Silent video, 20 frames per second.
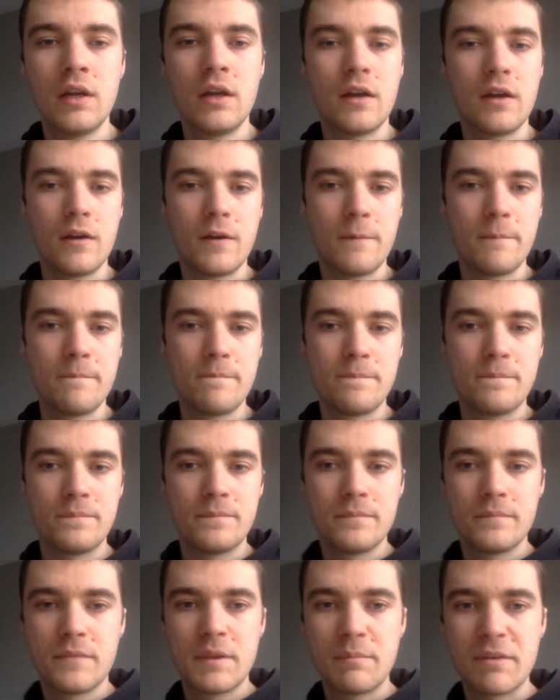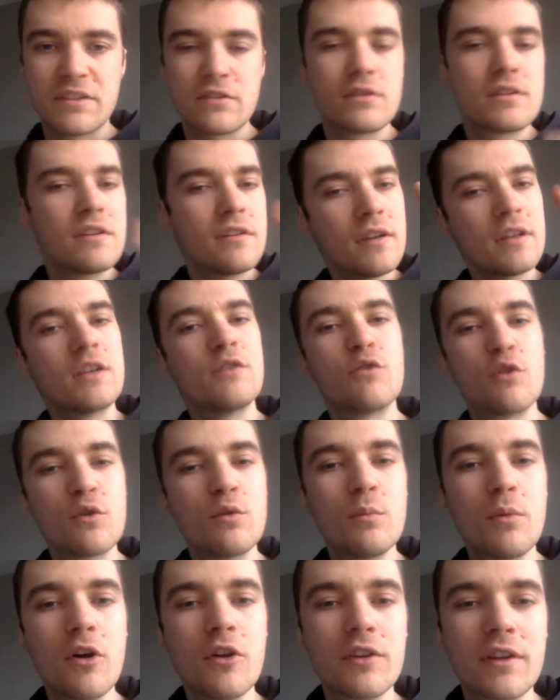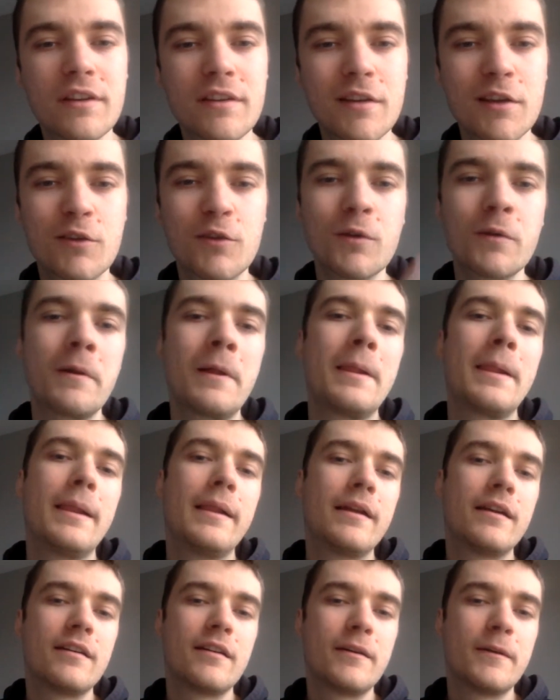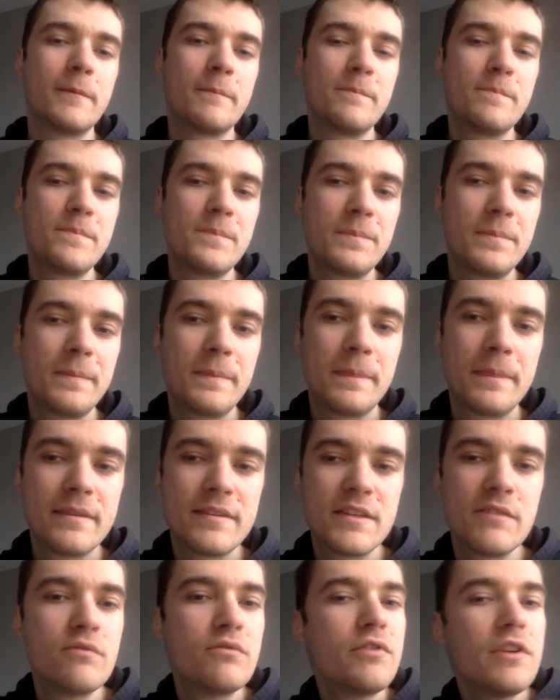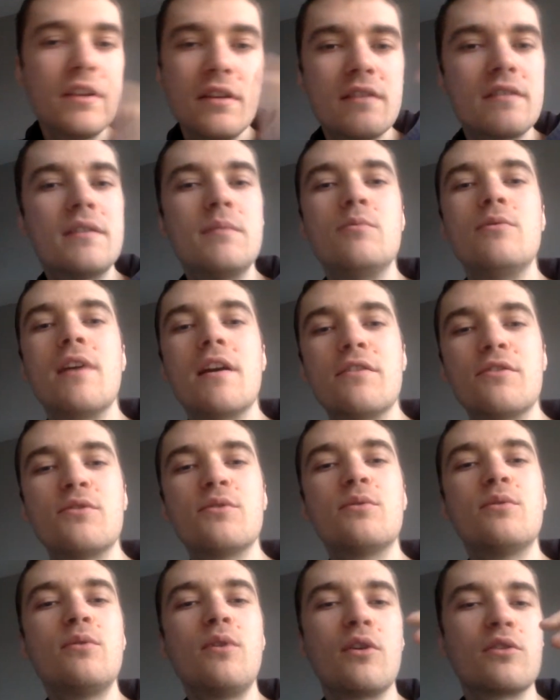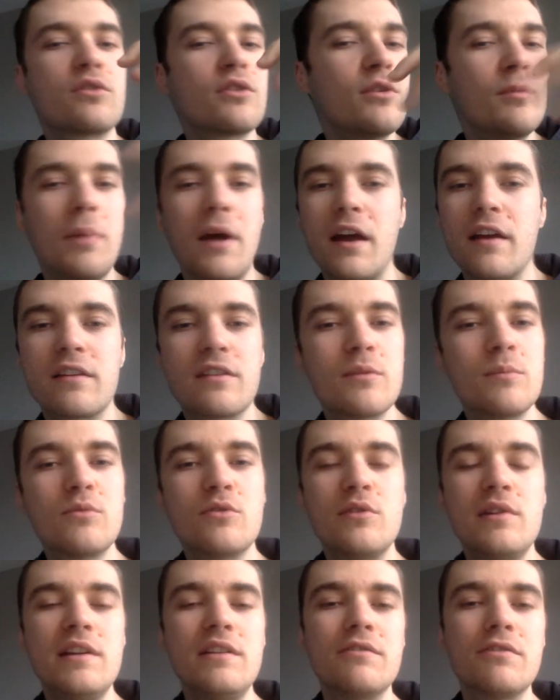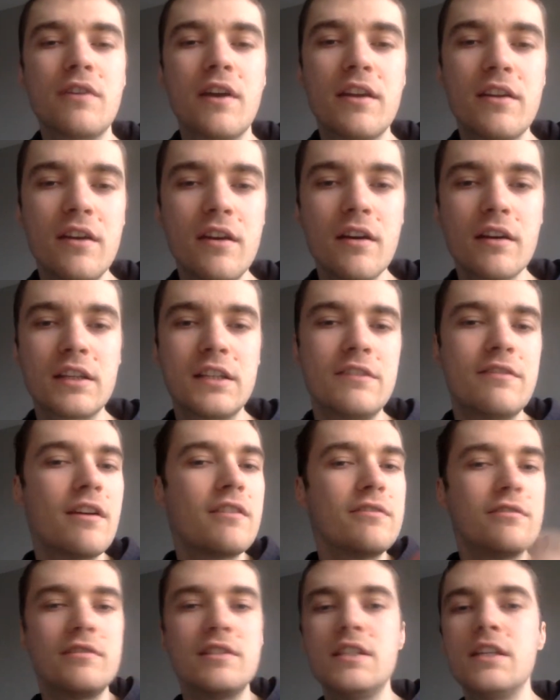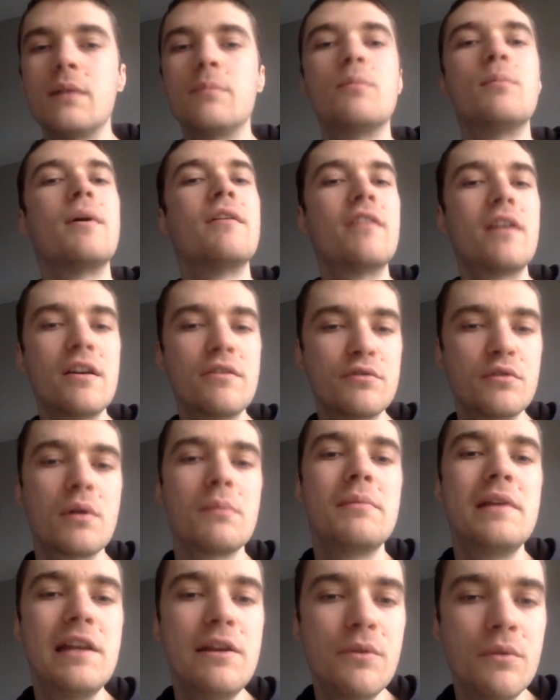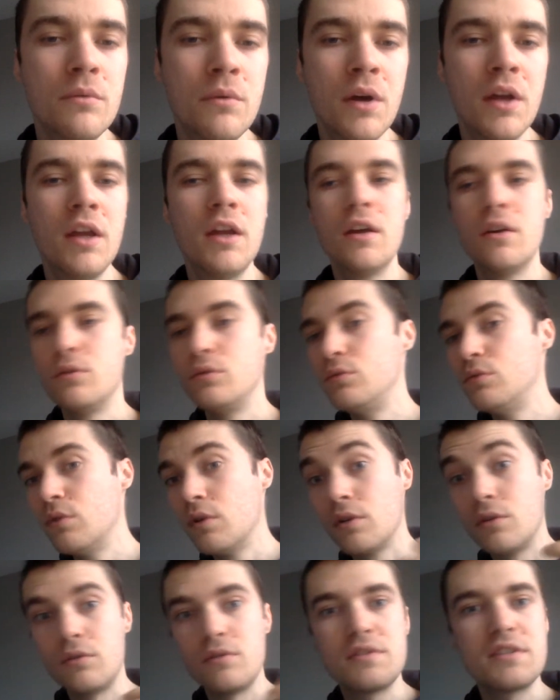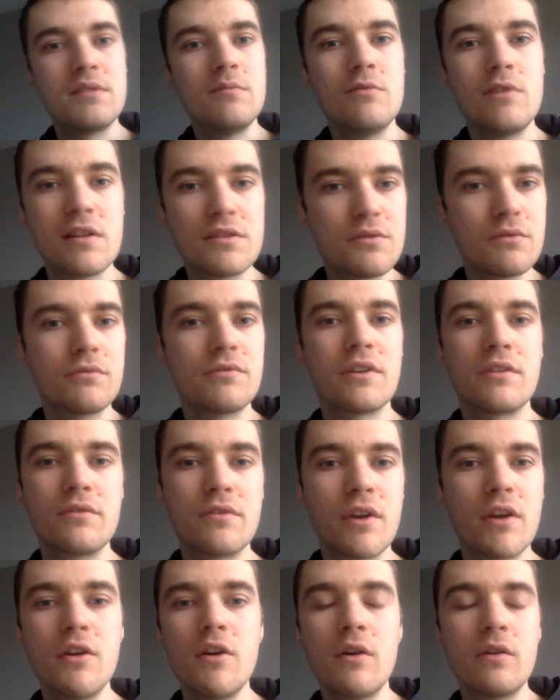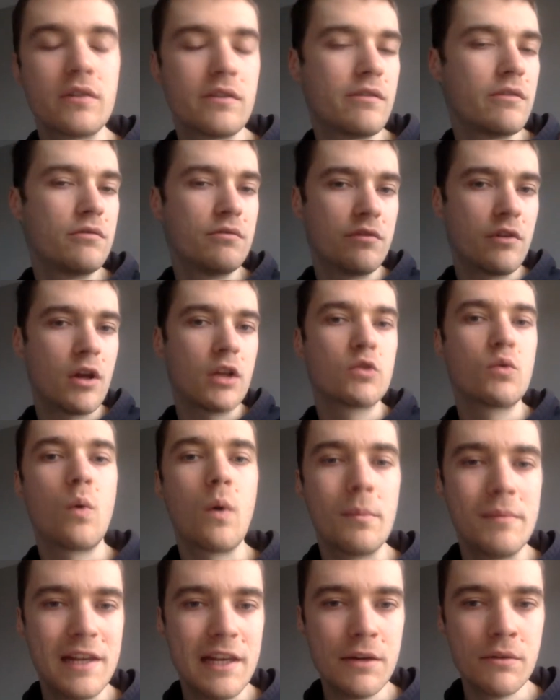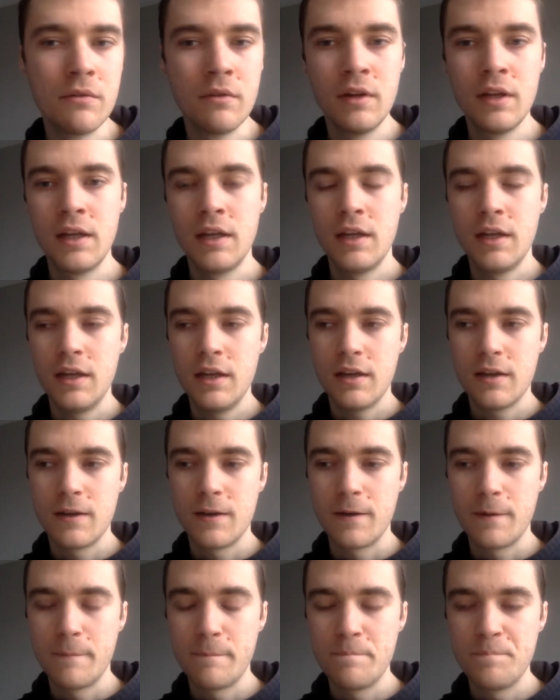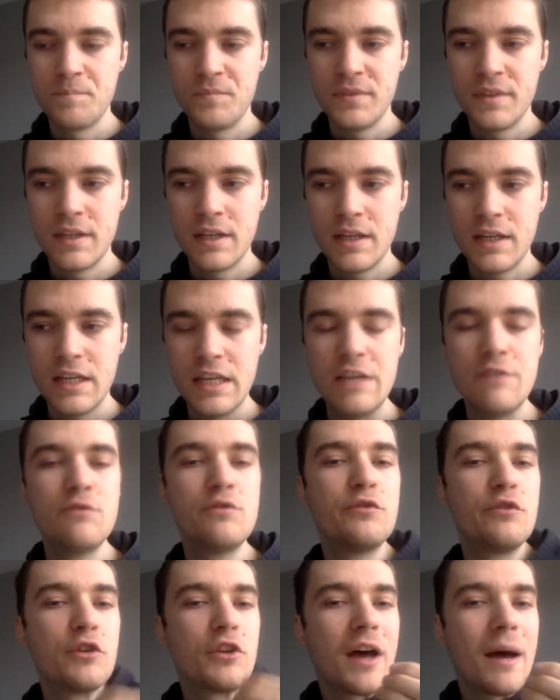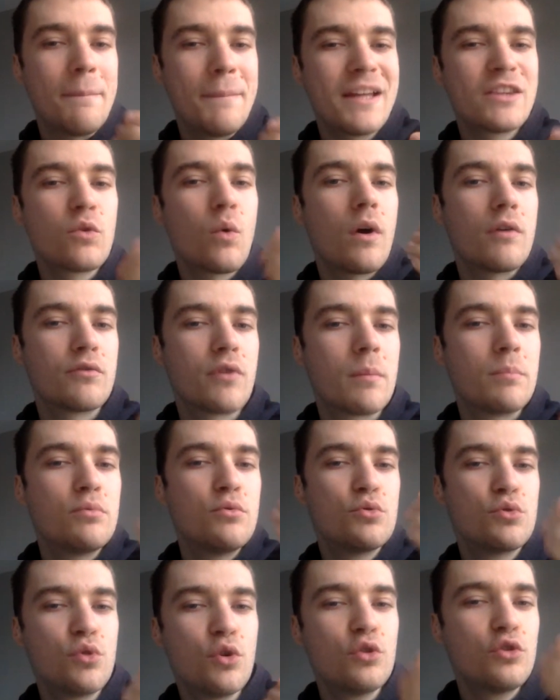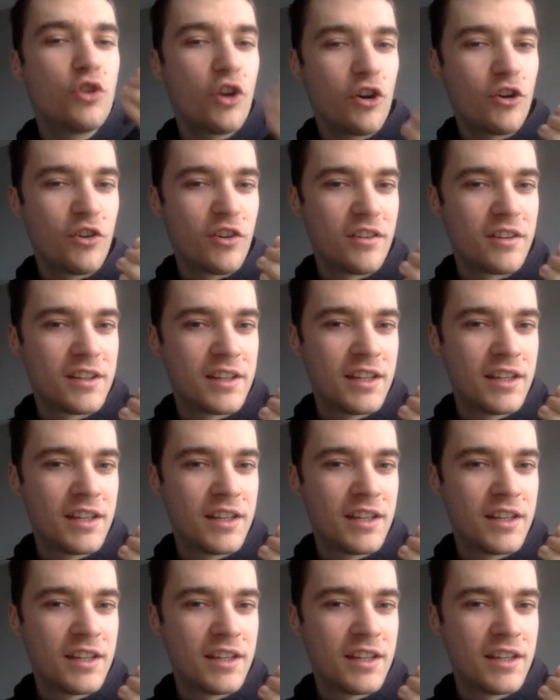Euh, parce que c'est ça qu'il faut comprendre, hein, c'est que euh, si vous faites des simulations entre par exemple du lean fire qui va vous dire bon bah voilà faut un million ou euh, une simulation fat fire où il va vous falloir 3 millions, euh, il vous faudra pas trois fois plus de temps